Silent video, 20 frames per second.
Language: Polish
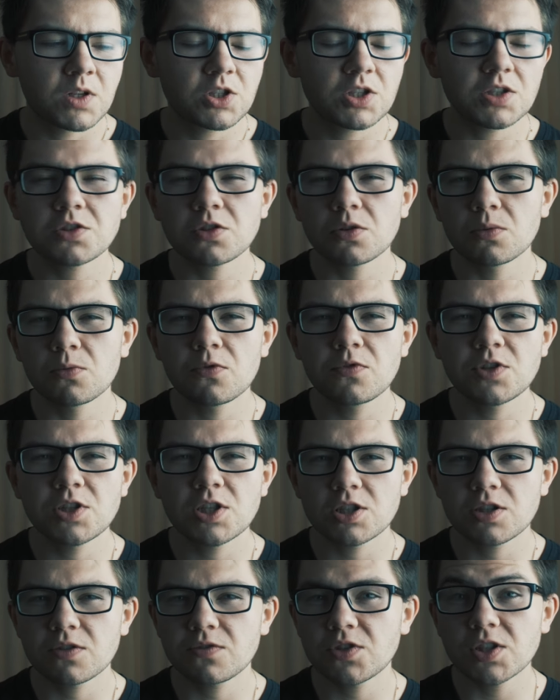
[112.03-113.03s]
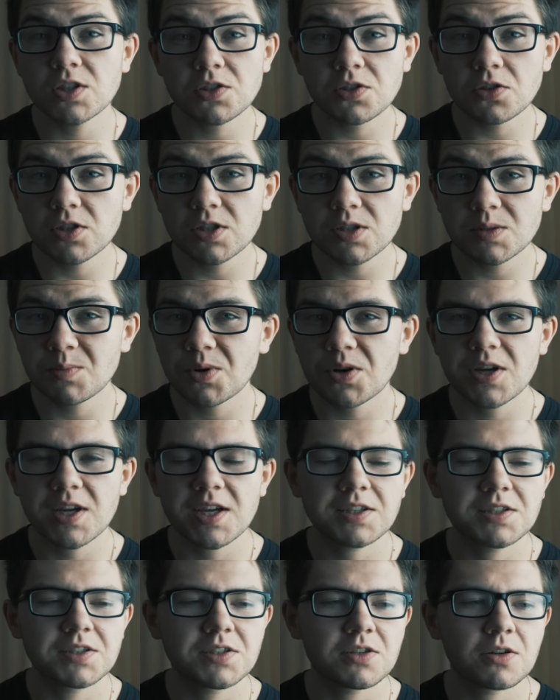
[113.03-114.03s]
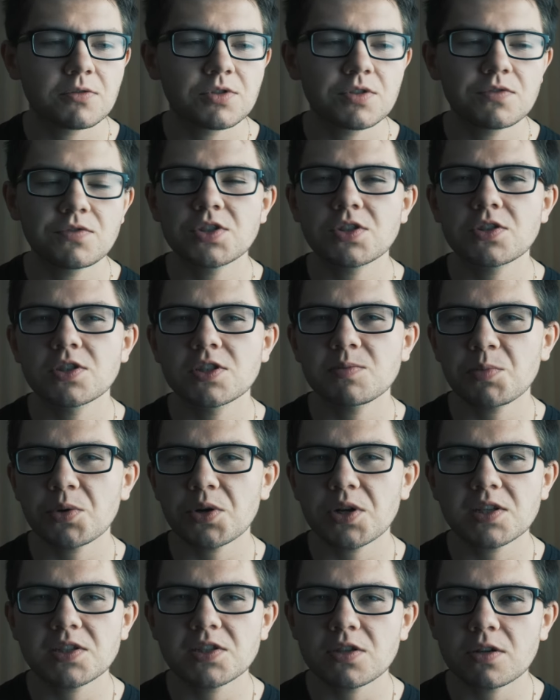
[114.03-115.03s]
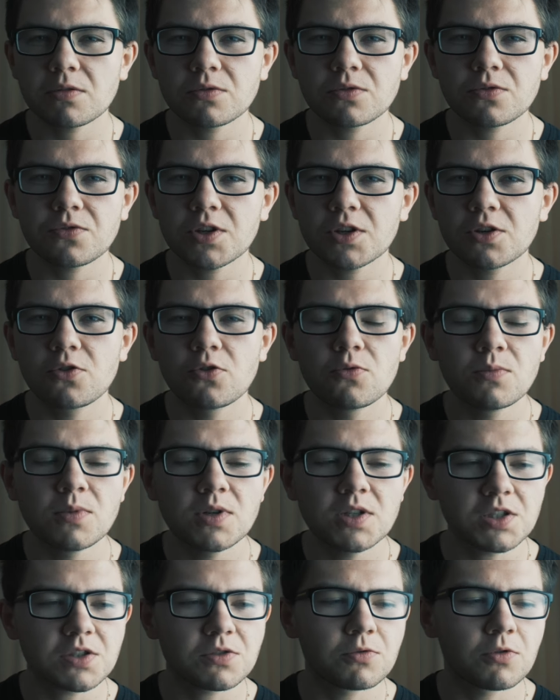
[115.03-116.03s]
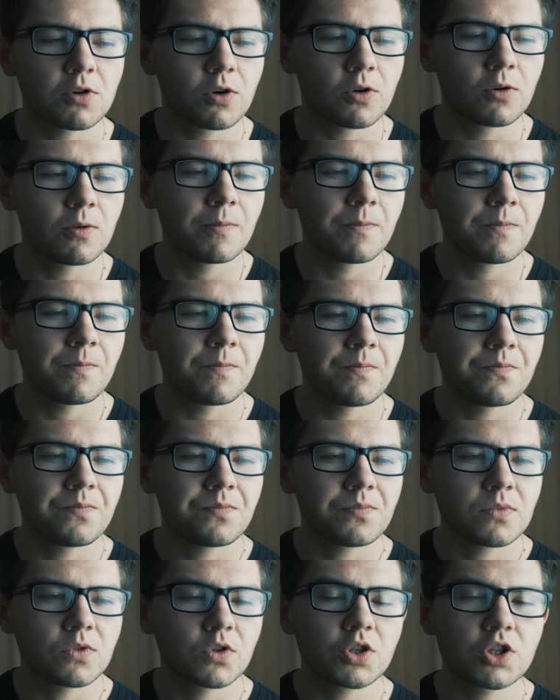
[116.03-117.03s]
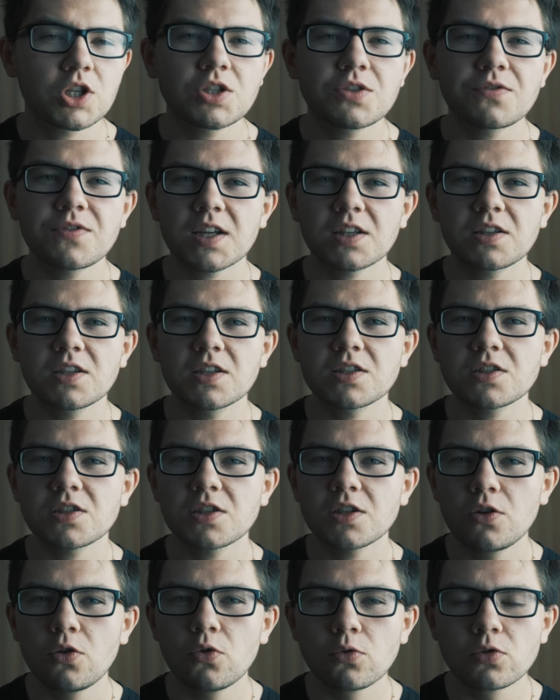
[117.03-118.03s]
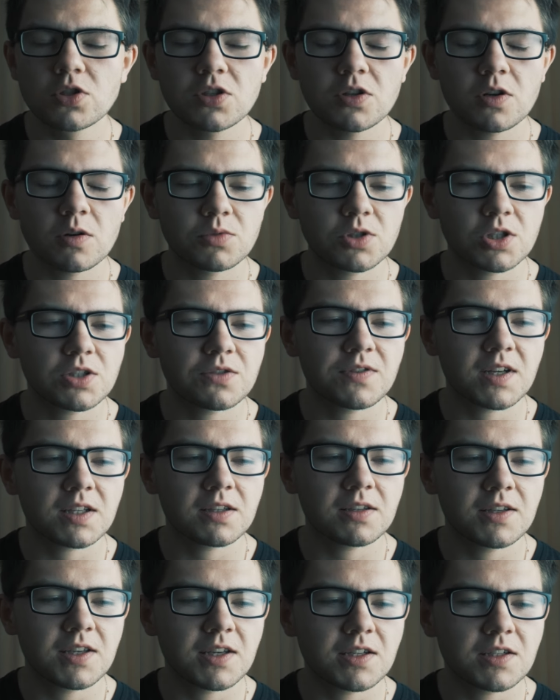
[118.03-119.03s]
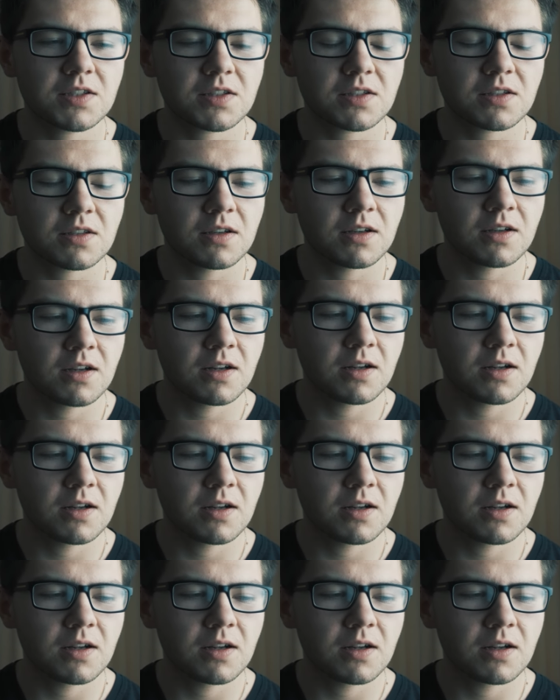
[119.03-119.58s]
Często mówi się, że wszystko jest projekcją, że wszystko jest projekcją twojego umysłu, że świat jest iluzją, że świat jest